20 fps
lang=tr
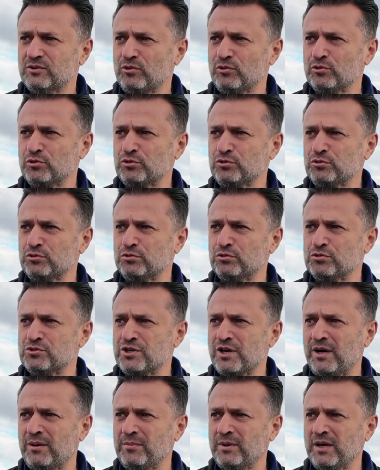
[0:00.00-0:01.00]

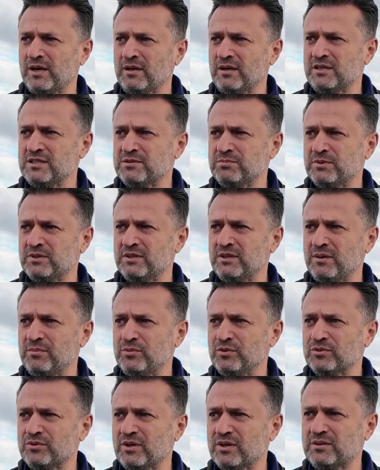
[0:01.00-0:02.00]
oluşturduğu camiayla İzmir'in
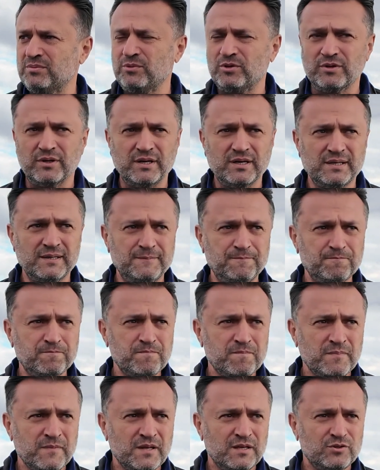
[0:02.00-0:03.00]
en büyük takımı olarak
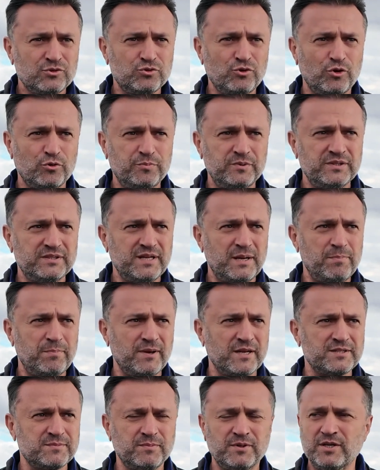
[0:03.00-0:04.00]
zor bir
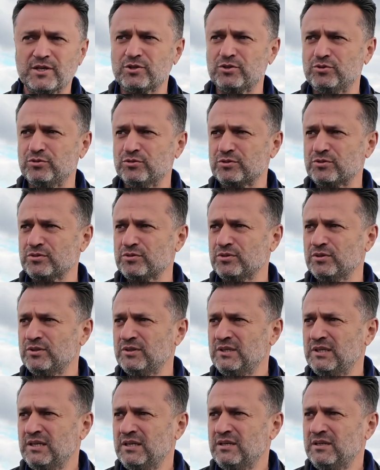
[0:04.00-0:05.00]
deplasmana gidiyoruz.
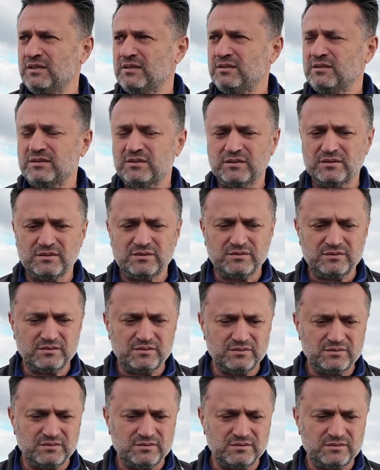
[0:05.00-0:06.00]
E,
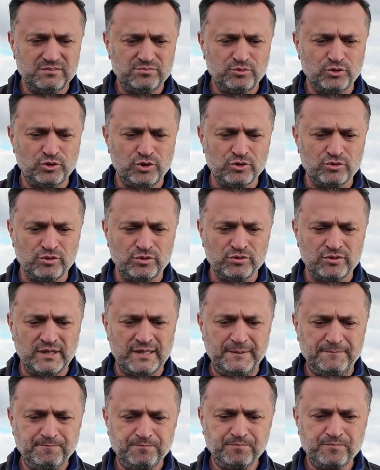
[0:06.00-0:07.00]
bu
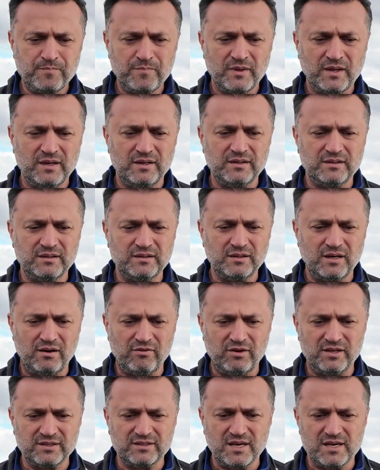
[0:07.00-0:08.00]
sezonda e,
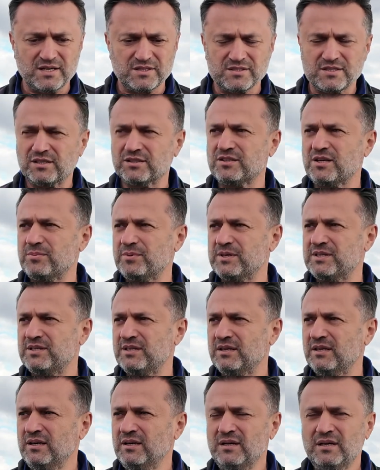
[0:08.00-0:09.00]
avantajları tabii
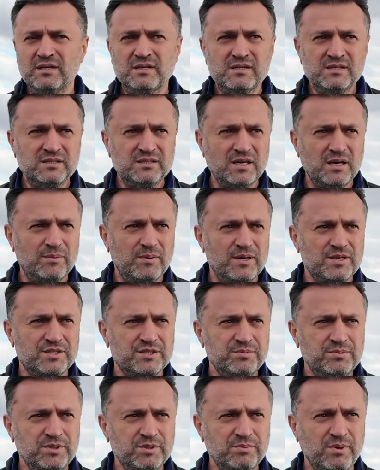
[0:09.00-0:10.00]
ki
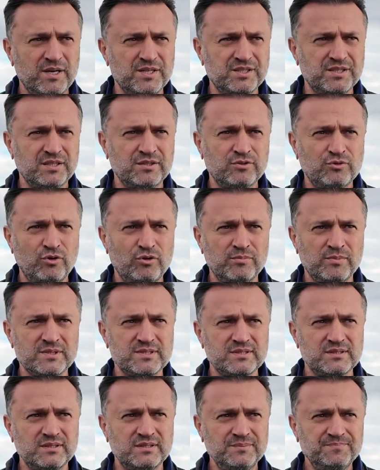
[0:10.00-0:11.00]
yabancı bir başkanın
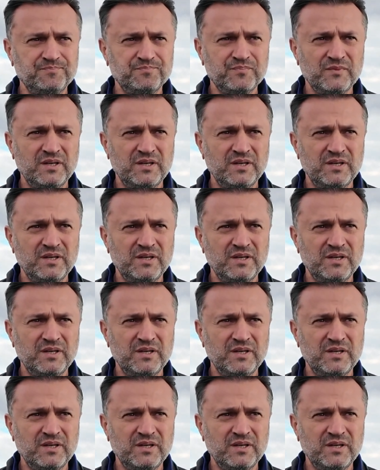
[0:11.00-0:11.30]
olması,